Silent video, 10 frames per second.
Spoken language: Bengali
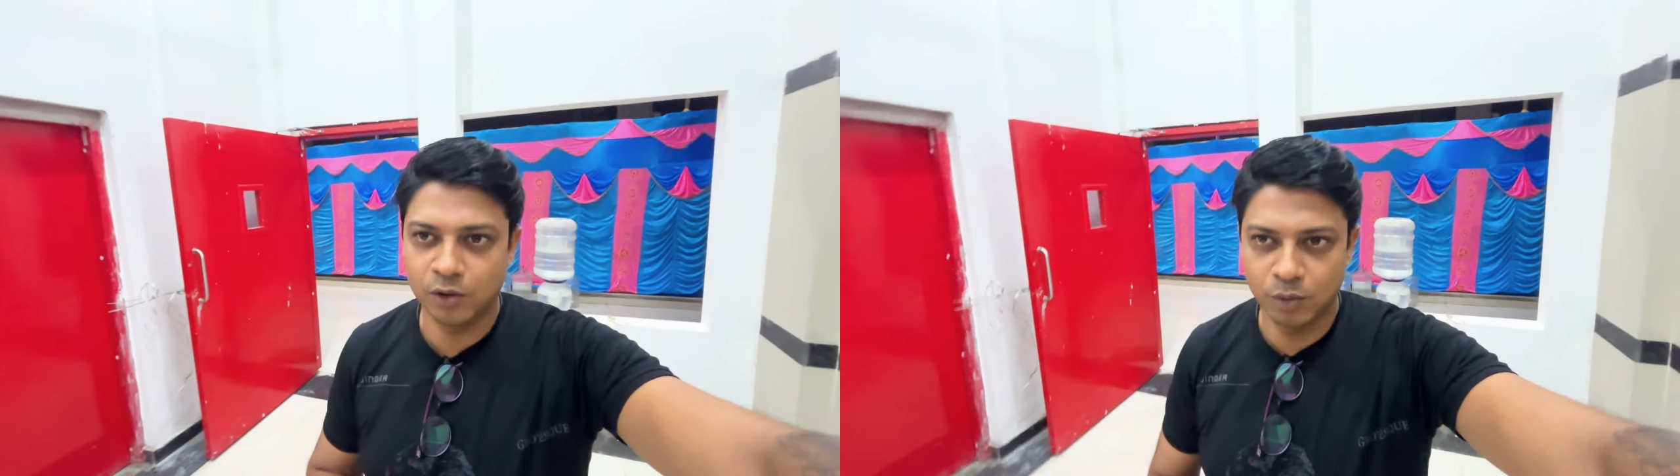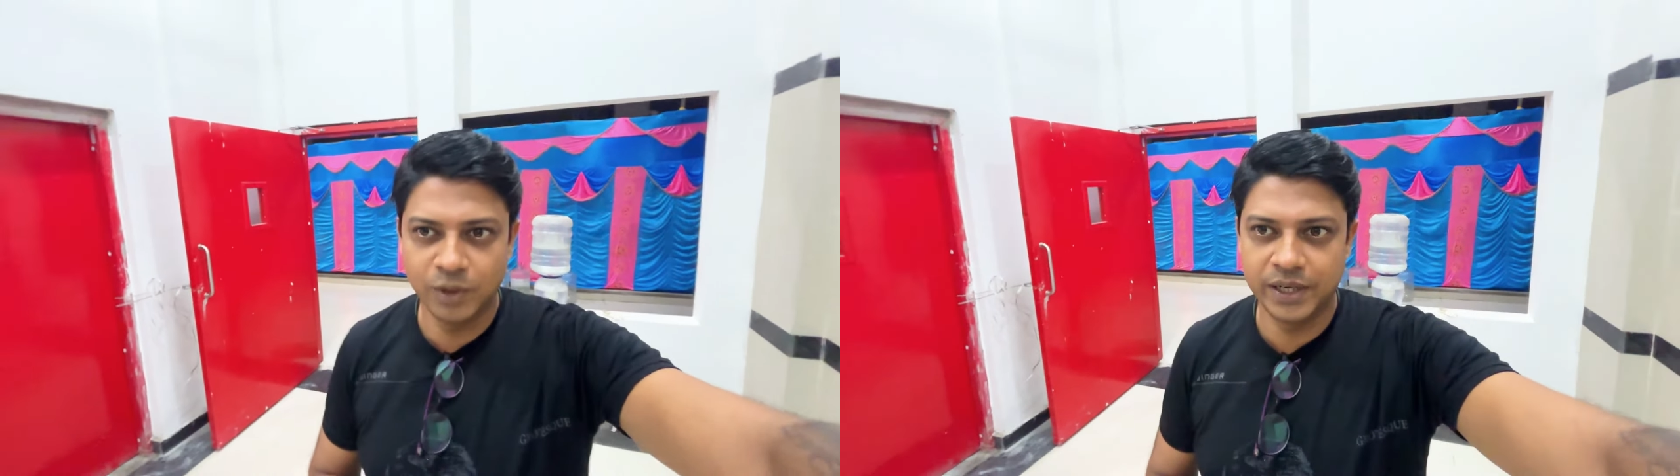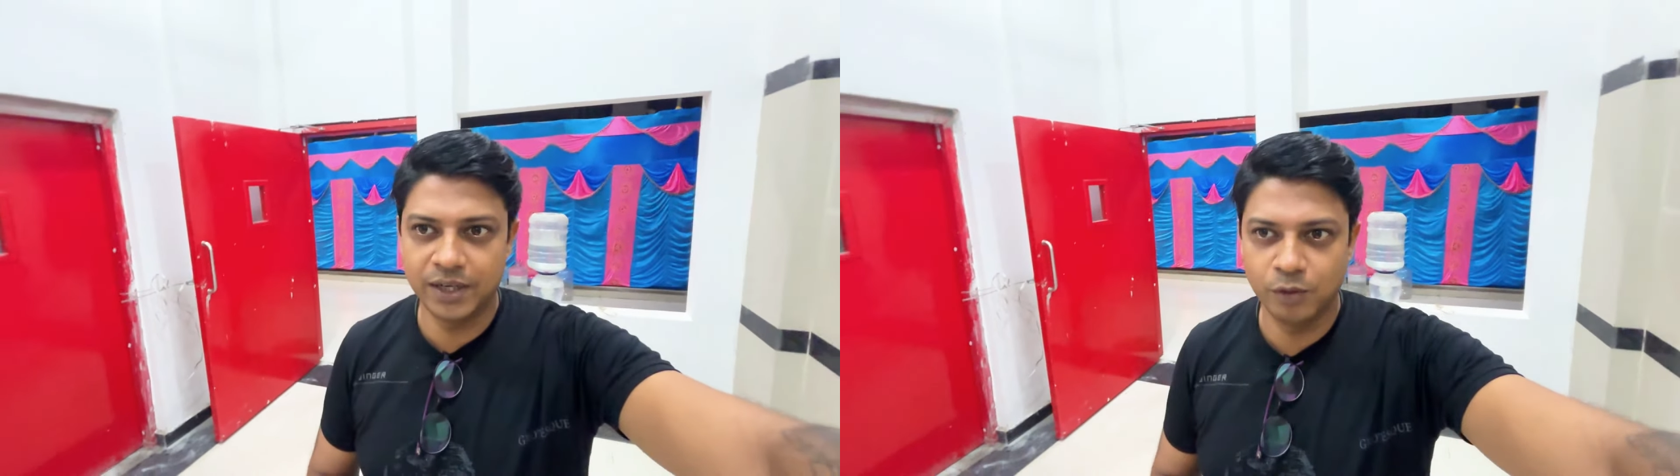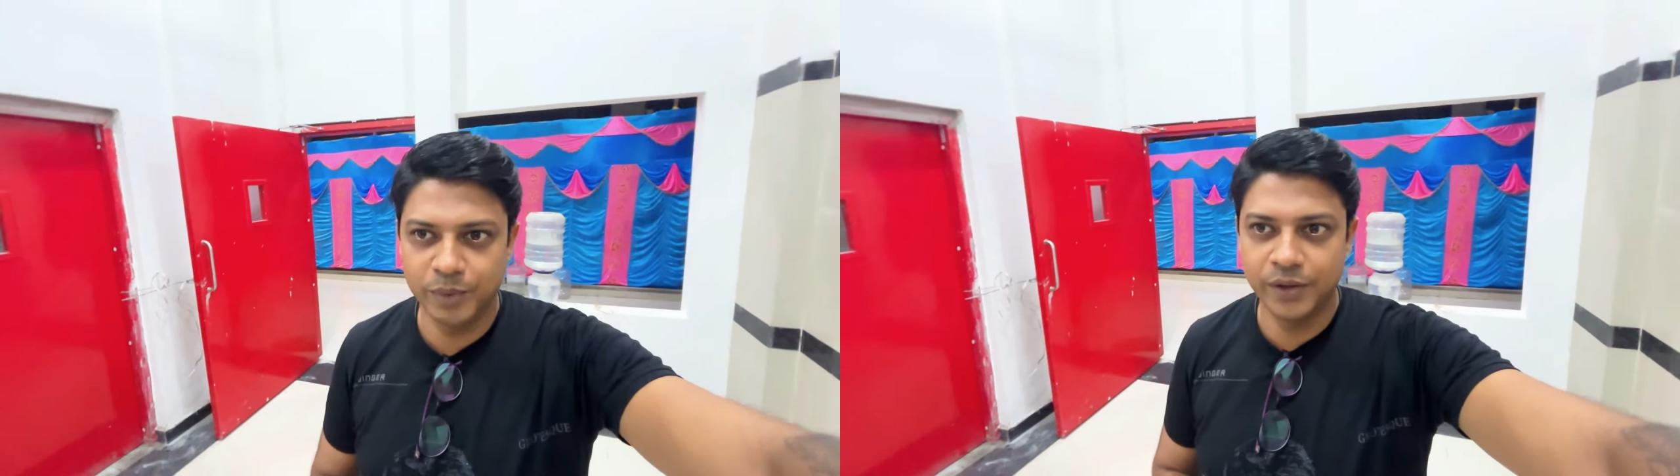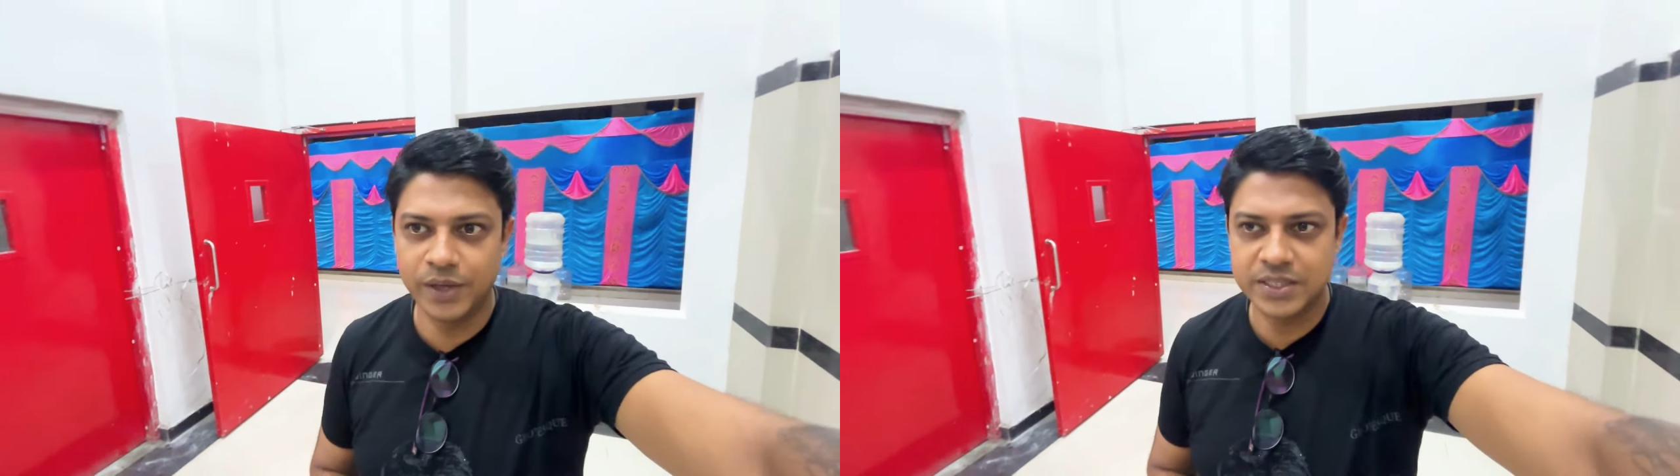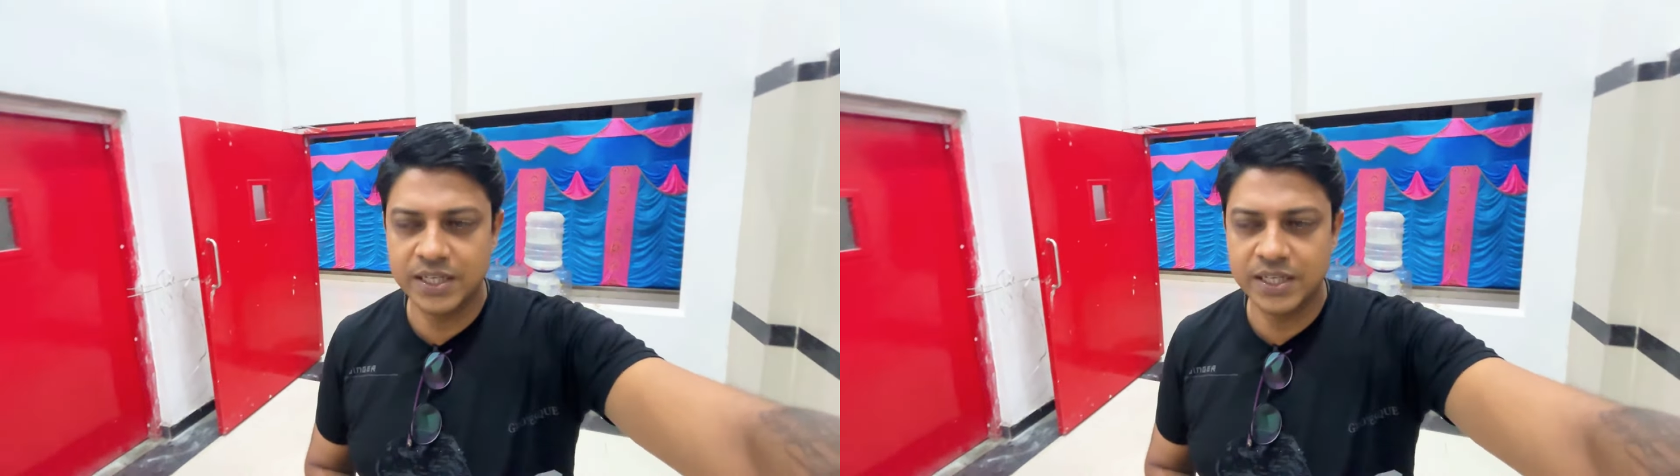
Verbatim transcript: অক্টোবর এটা ওপেন হয়েছে